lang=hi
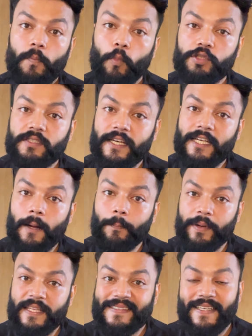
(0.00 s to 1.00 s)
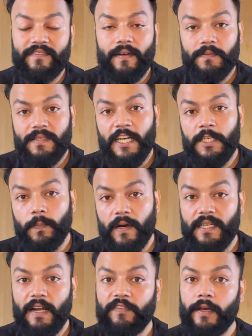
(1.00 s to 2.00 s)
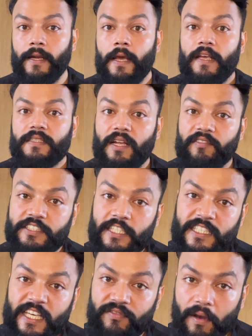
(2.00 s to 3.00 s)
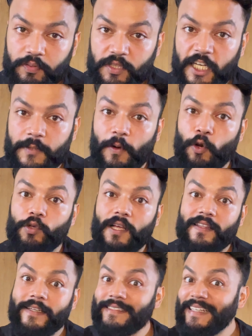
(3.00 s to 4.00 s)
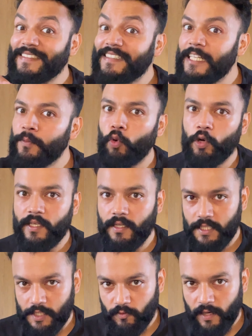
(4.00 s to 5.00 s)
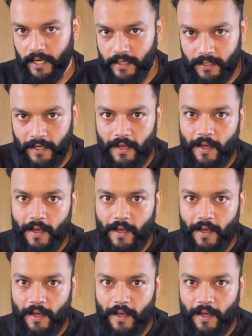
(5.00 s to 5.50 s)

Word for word: बहुत सारी कंपनीज की वेबसाइट पर या फिर सर्विसेज की वेबसाइट पर लोग डालते हैं टेस्टीमोनियल्स राइट